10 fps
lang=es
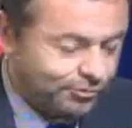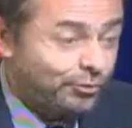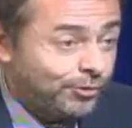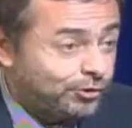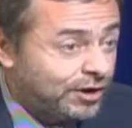
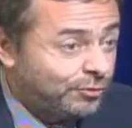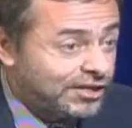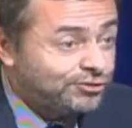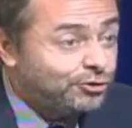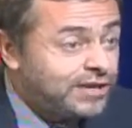
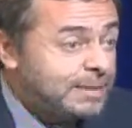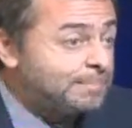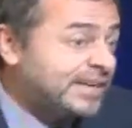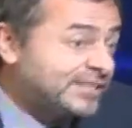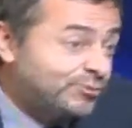colaboración
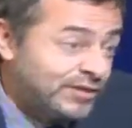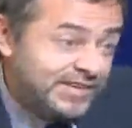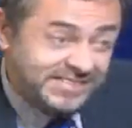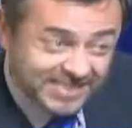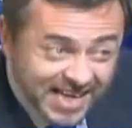
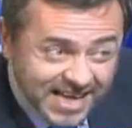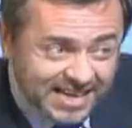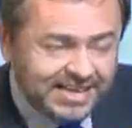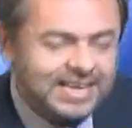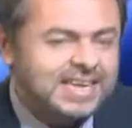empresa-universidades
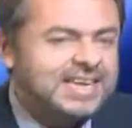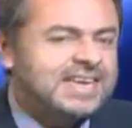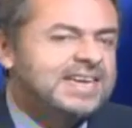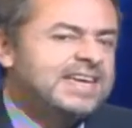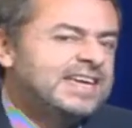
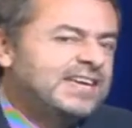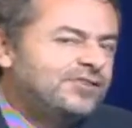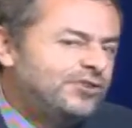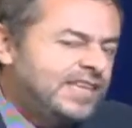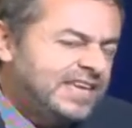yo
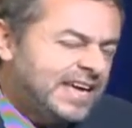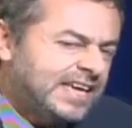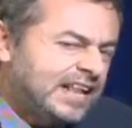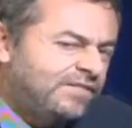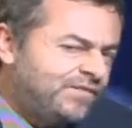te diría que
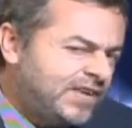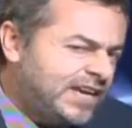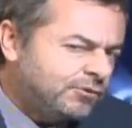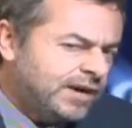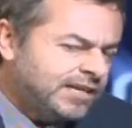el
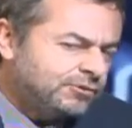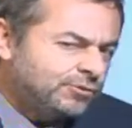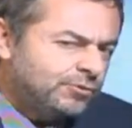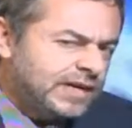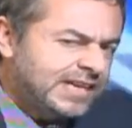freno a eso
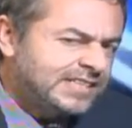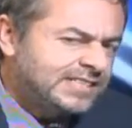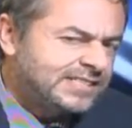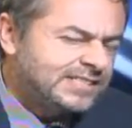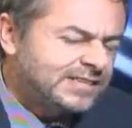es
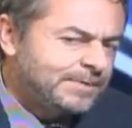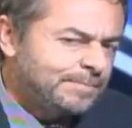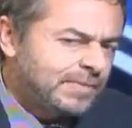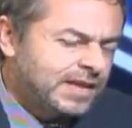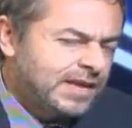
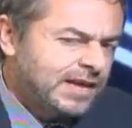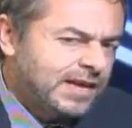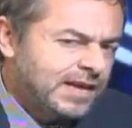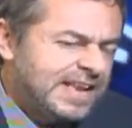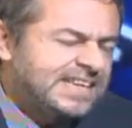
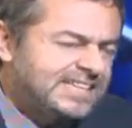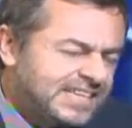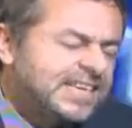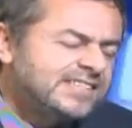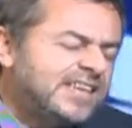la
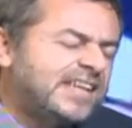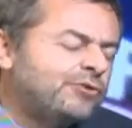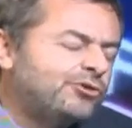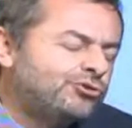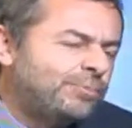exigencia del
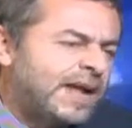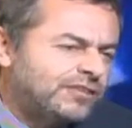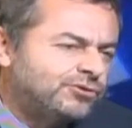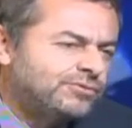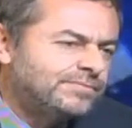corto plazo.
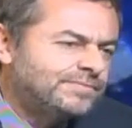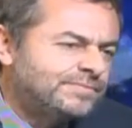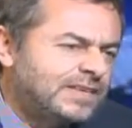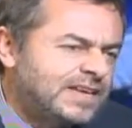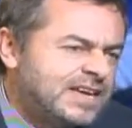
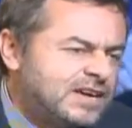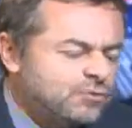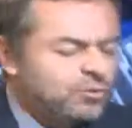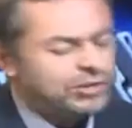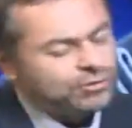
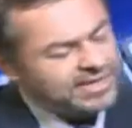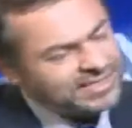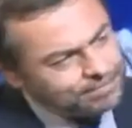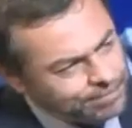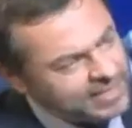Cuando las
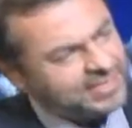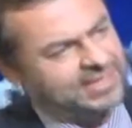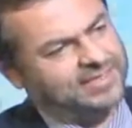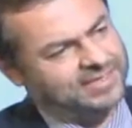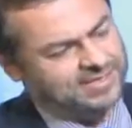
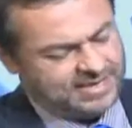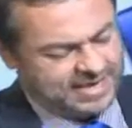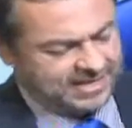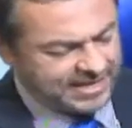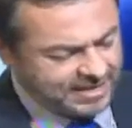empresas
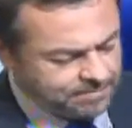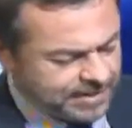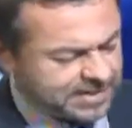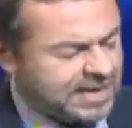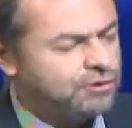están en
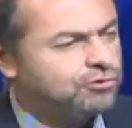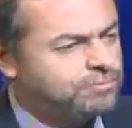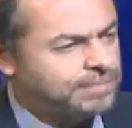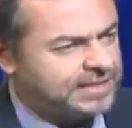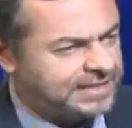mercados
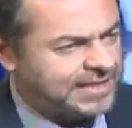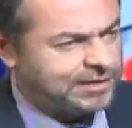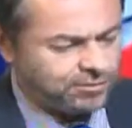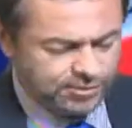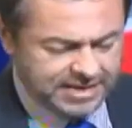competitivos
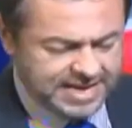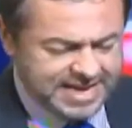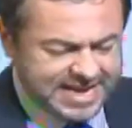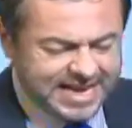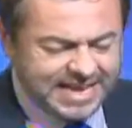
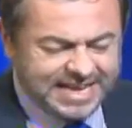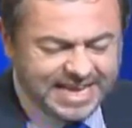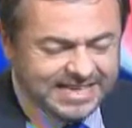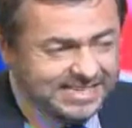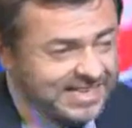y les
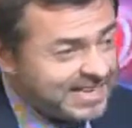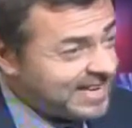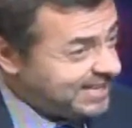exigen